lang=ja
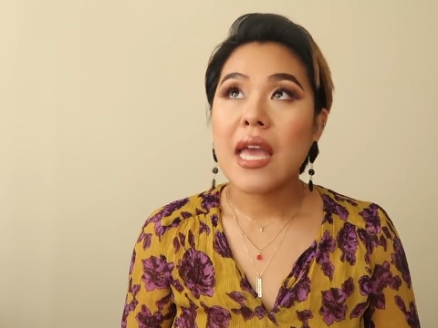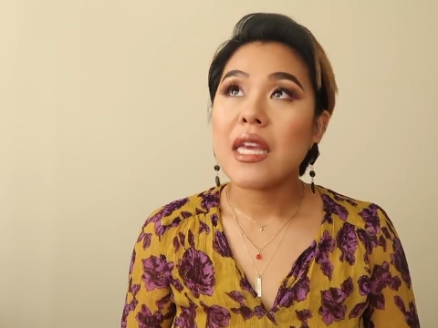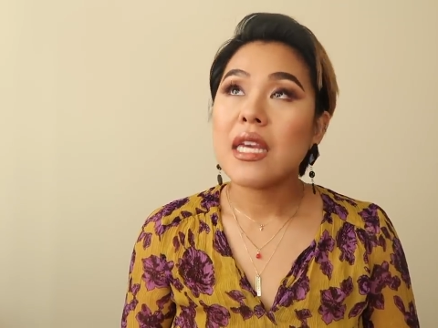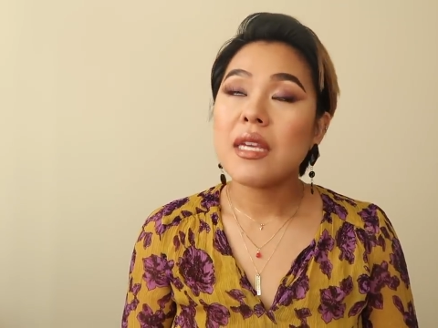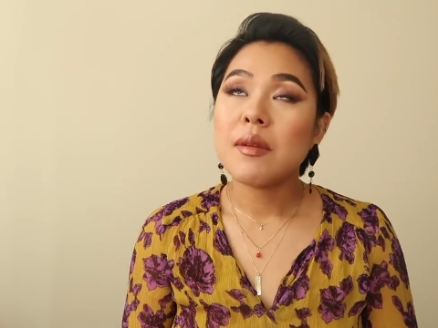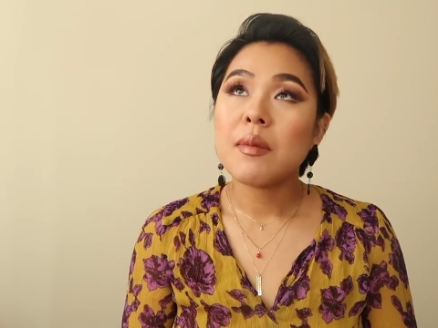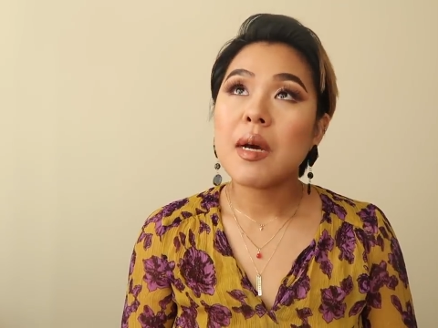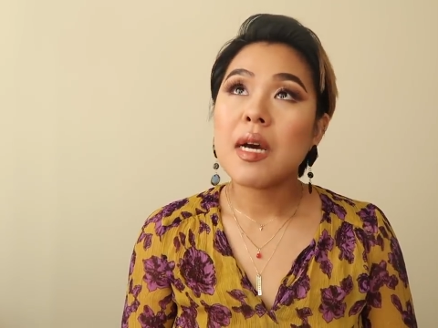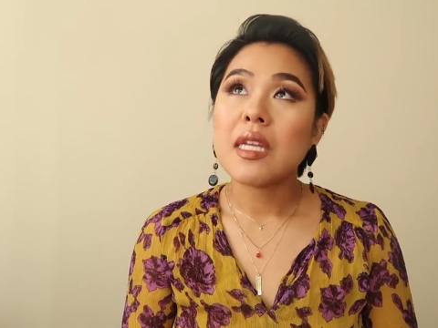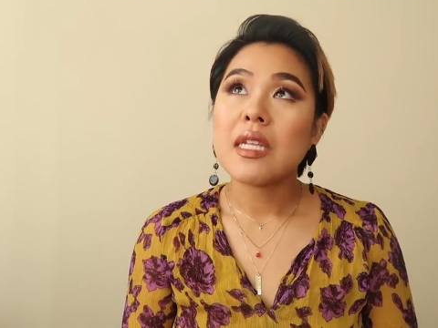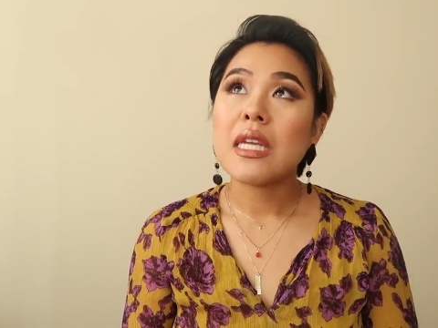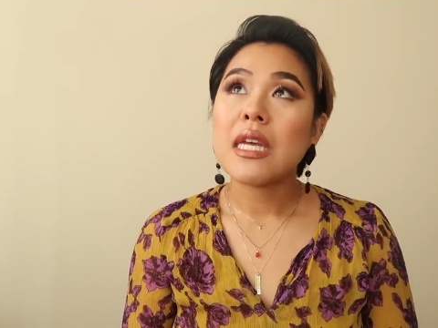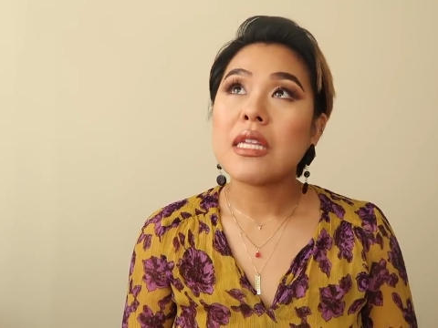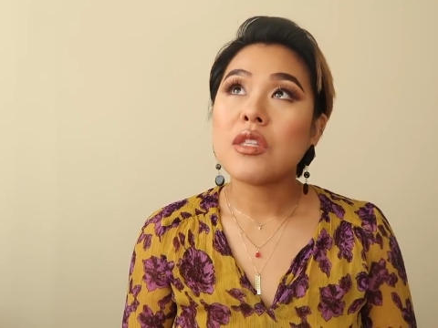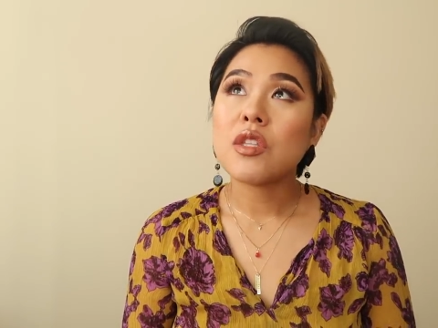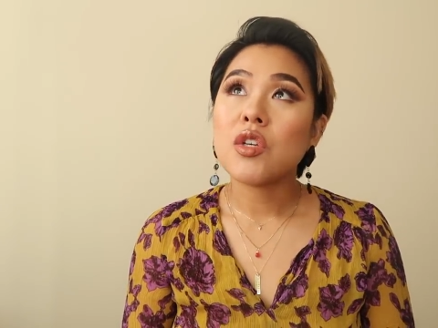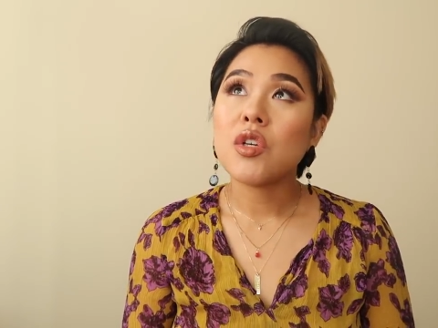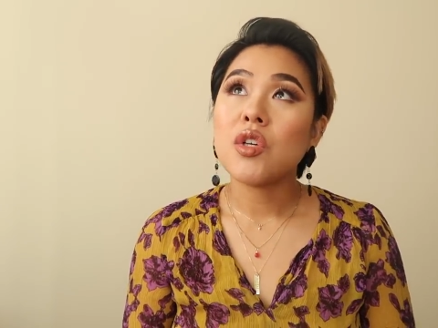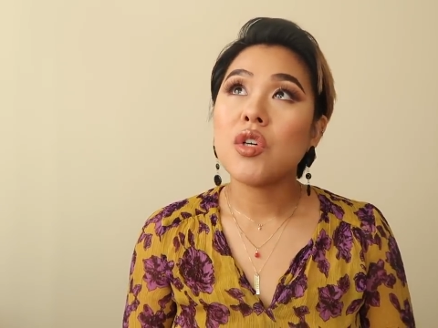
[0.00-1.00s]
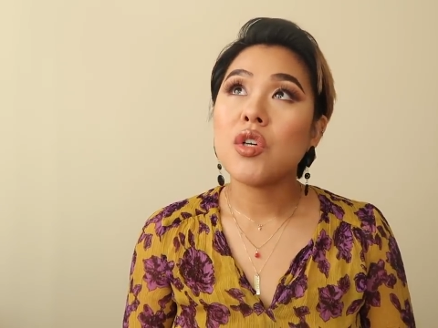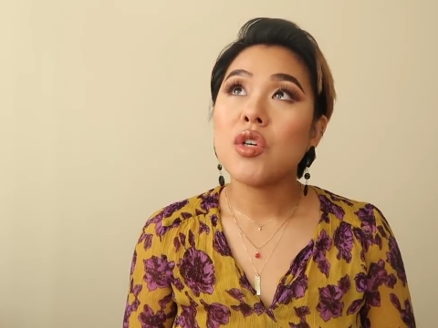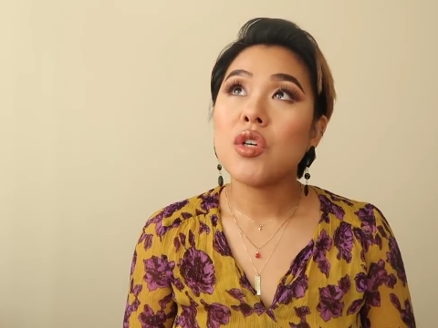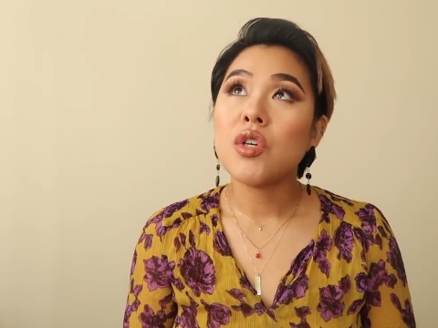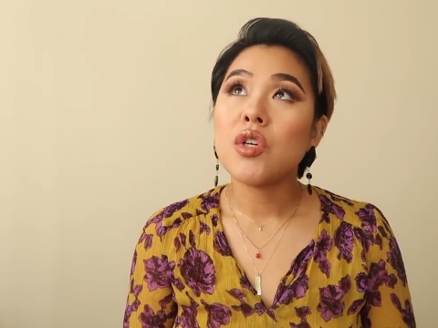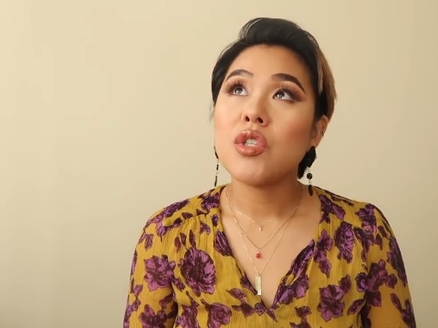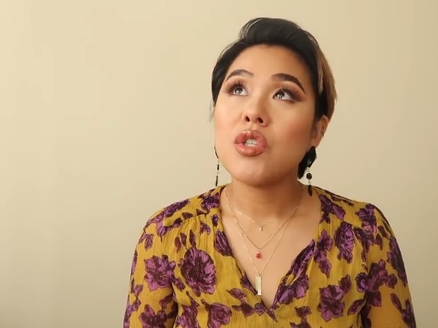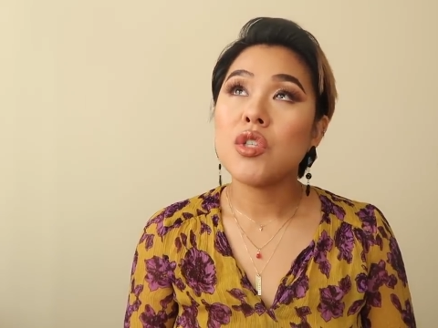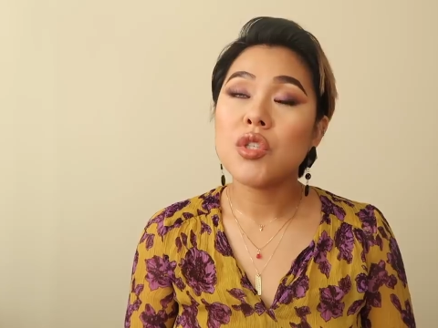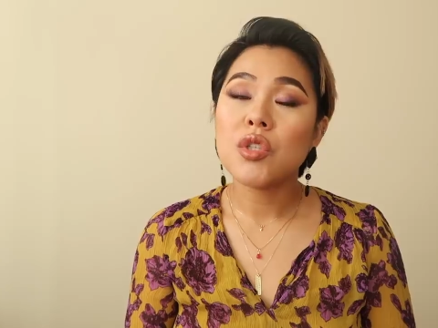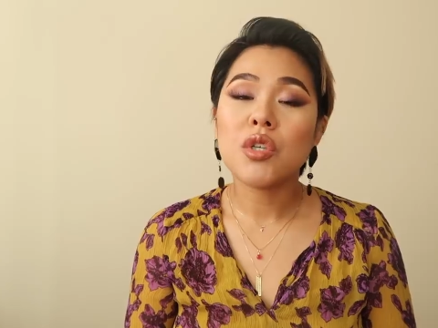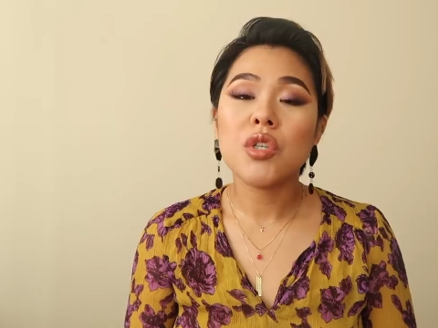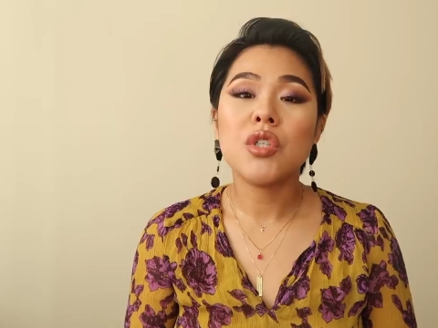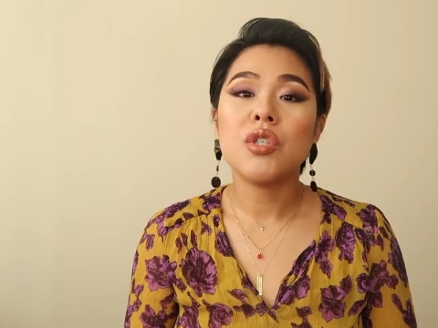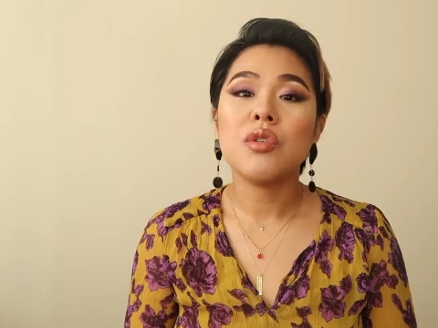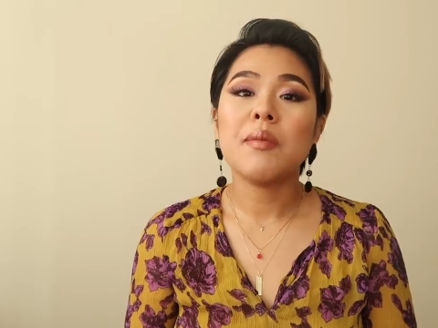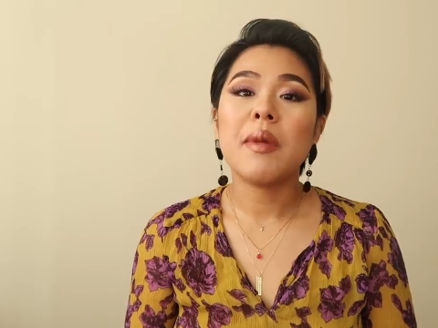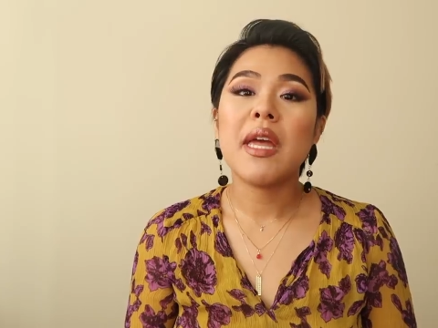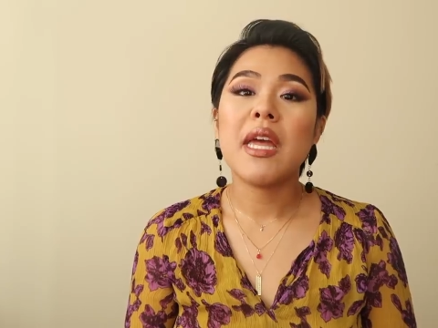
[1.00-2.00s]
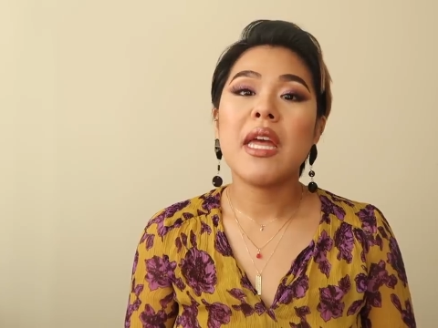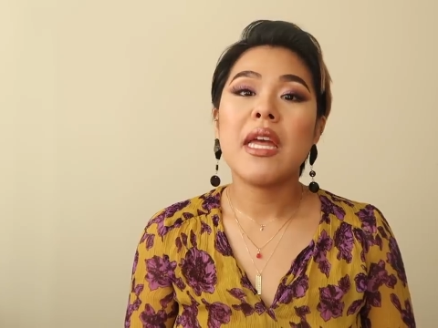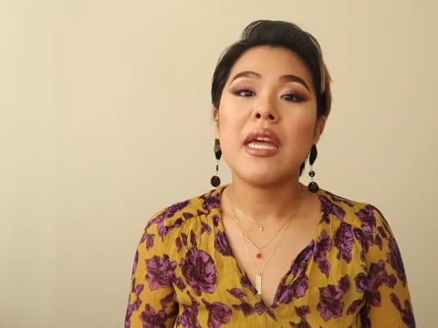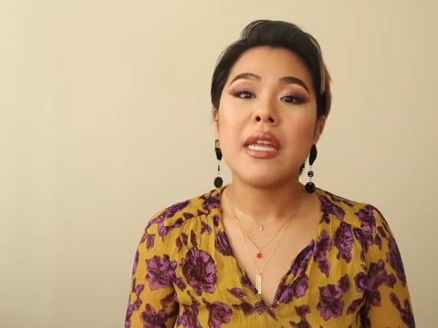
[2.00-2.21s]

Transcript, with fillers: い今、えっと、15週目で